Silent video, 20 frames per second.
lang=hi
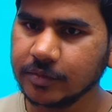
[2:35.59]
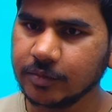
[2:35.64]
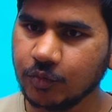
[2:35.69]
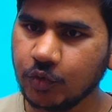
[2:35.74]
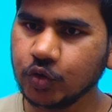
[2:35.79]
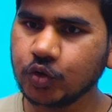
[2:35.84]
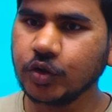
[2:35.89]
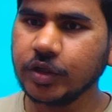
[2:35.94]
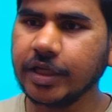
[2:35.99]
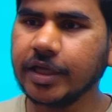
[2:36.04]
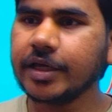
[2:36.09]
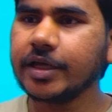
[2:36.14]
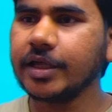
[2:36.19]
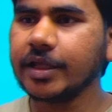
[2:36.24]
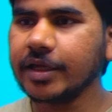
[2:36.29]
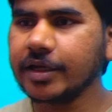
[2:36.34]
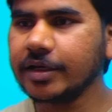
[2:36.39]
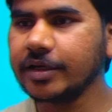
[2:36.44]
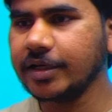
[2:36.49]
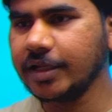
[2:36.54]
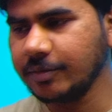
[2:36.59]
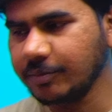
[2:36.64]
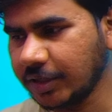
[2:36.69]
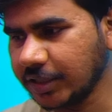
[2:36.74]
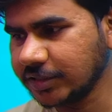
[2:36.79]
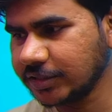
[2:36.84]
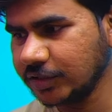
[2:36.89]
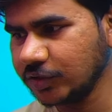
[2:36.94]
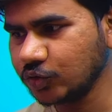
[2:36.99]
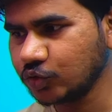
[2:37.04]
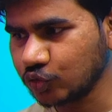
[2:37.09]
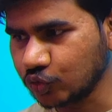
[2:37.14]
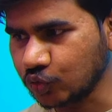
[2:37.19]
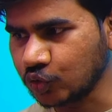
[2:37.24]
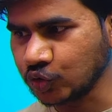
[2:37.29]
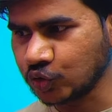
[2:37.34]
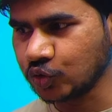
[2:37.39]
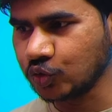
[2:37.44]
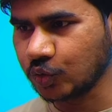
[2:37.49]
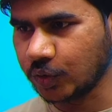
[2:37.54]
वो तो यही कहेंगे कि नहीं मास्टर
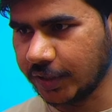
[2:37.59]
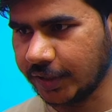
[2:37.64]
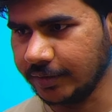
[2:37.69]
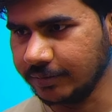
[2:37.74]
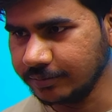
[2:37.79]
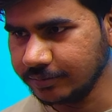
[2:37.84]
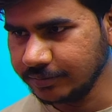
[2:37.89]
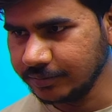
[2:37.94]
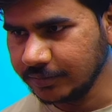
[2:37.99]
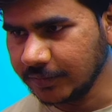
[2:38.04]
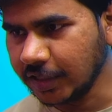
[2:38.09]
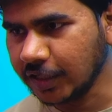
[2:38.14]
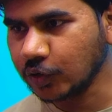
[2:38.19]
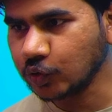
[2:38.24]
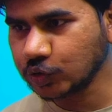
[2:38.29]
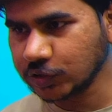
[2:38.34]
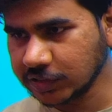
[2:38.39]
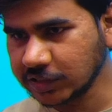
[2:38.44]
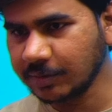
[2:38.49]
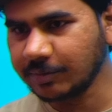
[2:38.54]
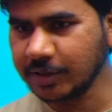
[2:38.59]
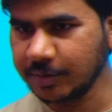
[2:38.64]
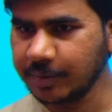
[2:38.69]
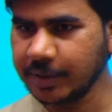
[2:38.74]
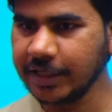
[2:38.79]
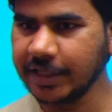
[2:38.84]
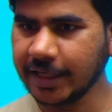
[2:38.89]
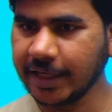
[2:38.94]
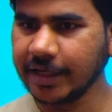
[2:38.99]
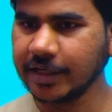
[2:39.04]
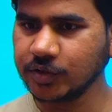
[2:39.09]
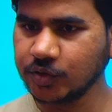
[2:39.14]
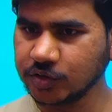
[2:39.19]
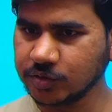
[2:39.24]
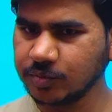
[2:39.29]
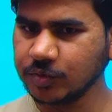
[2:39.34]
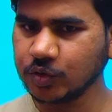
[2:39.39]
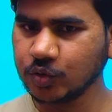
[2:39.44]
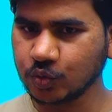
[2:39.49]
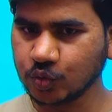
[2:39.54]
कुछ तो है अगर उसे समझ में नहीं आएगा तो
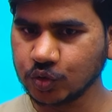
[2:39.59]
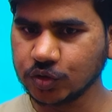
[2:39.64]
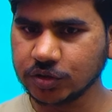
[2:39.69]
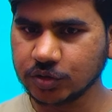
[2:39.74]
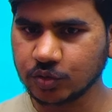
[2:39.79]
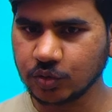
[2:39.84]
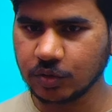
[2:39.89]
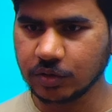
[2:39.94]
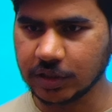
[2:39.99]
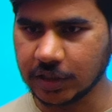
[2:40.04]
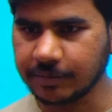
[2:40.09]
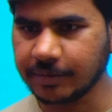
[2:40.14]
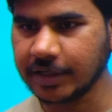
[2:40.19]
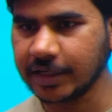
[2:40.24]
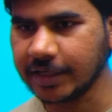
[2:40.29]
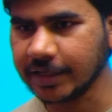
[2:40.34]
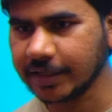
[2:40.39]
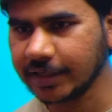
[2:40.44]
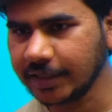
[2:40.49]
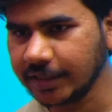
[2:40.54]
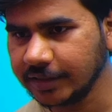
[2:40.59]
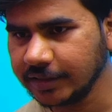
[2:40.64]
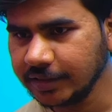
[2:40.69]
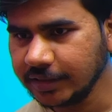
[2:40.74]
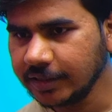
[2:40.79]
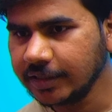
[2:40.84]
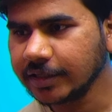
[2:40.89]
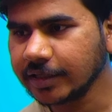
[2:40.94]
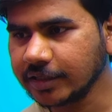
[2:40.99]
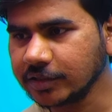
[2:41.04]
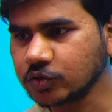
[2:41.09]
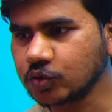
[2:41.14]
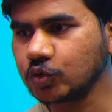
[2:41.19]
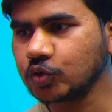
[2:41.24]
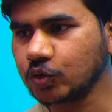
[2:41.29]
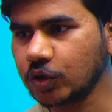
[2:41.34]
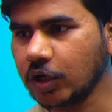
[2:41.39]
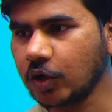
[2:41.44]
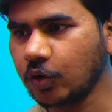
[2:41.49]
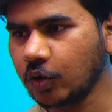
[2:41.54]
इसमें तो कुछ तो गड़बड़ लग रहा है इसको
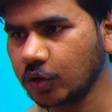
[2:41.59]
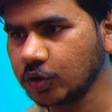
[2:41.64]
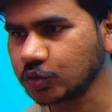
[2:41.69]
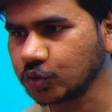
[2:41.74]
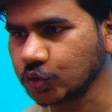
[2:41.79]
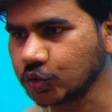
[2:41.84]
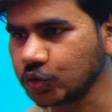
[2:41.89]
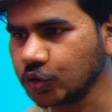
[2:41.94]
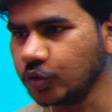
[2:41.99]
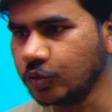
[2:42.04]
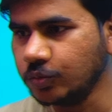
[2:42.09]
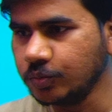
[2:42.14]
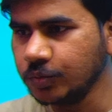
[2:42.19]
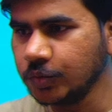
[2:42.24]
थोड़ा और सोचो